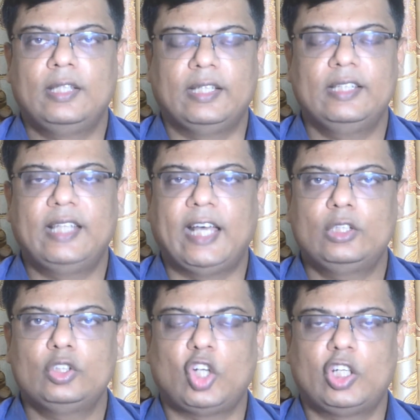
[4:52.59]
তাদের
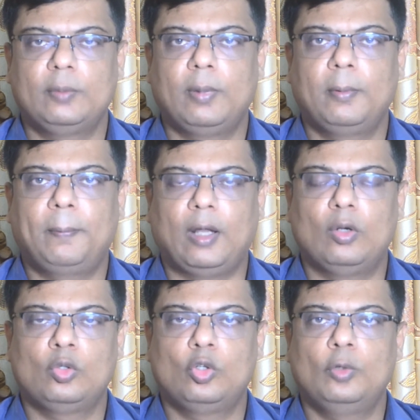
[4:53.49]
দায়িত্ব সঠিকভাবে
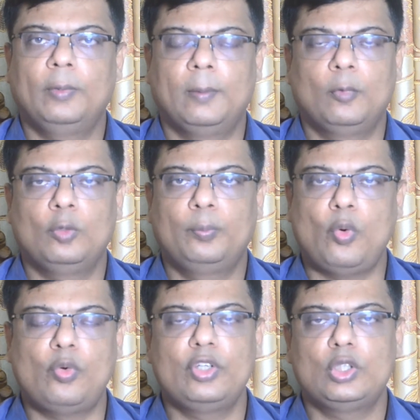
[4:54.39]
পালন করবে এবং
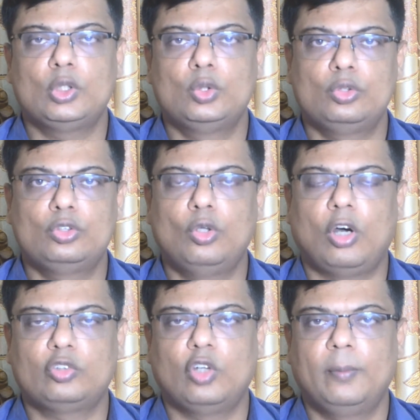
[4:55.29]
প্রকৃত দুস্থ
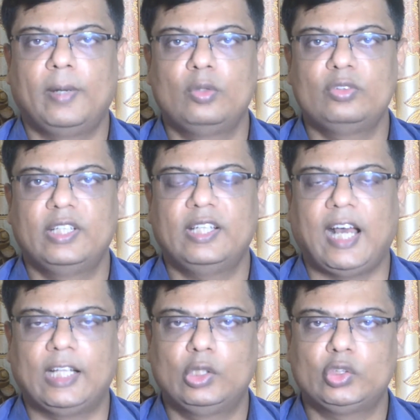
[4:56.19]
অসহায় মানুষদের
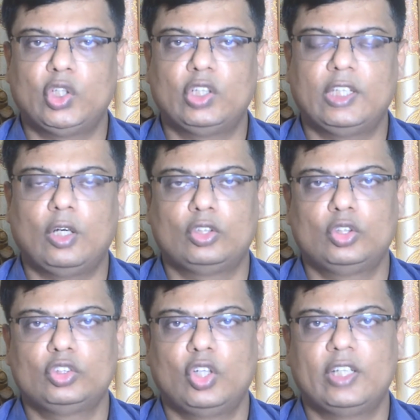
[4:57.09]
খাদ্য সহায়তা অর্থ
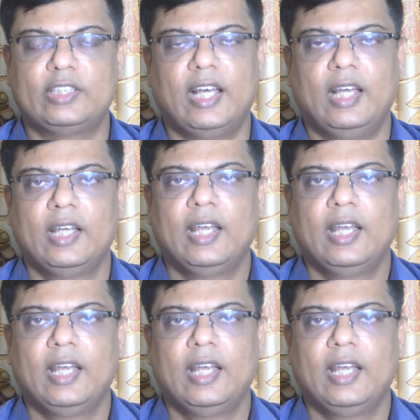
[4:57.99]
সহায়তা